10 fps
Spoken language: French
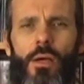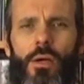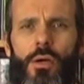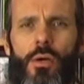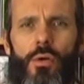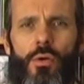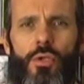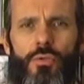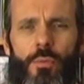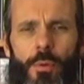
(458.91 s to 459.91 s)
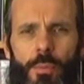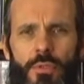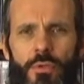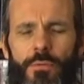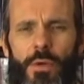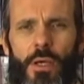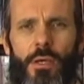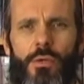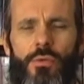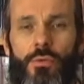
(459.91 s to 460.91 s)
euh, je vous propose de
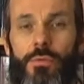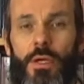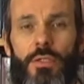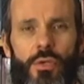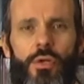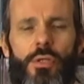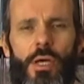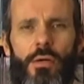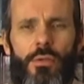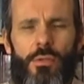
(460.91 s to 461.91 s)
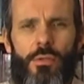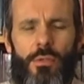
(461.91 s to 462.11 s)
faire euh, une phrase de coda.